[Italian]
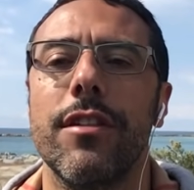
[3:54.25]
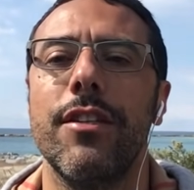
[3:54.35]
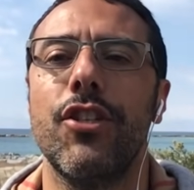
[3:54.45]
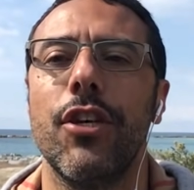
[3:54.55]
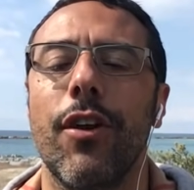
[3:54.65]

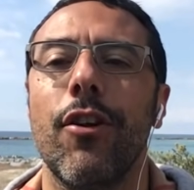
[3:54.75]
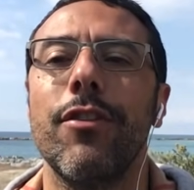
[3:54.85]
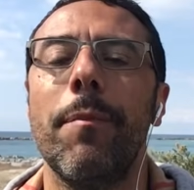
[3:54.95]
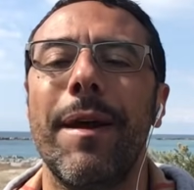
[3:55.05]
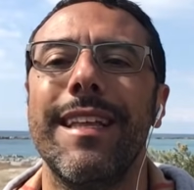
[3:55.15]
dicendo che non
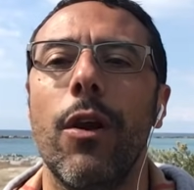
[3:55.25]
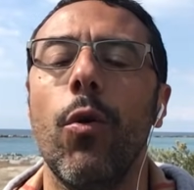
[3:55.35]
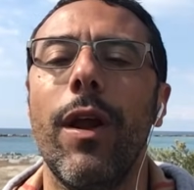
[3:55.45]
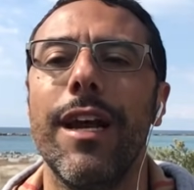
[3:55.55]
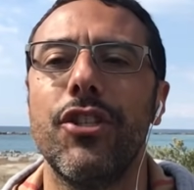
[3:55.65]
dipende da
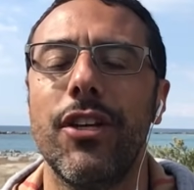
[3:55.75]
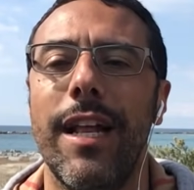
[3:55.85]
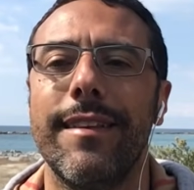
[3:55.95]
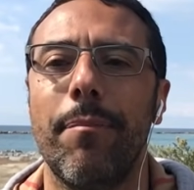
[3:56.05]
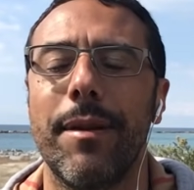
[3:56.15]
lui la
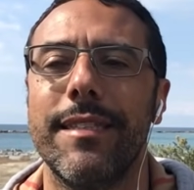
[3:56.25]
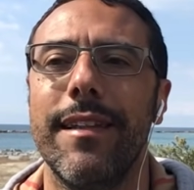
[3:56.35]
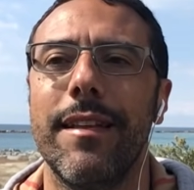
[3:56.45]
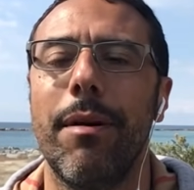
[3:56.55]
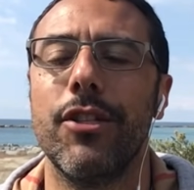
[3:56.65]
scelta, il
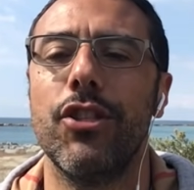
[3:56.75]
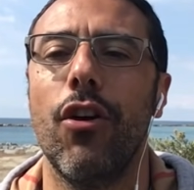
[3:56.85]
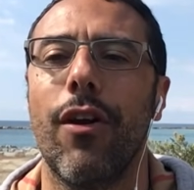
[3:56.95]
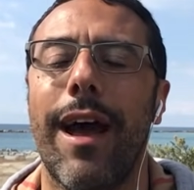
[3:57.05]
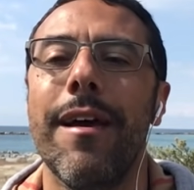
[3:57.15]
presidente del
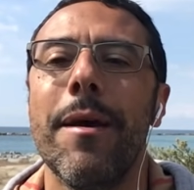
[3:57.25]
Barcellona,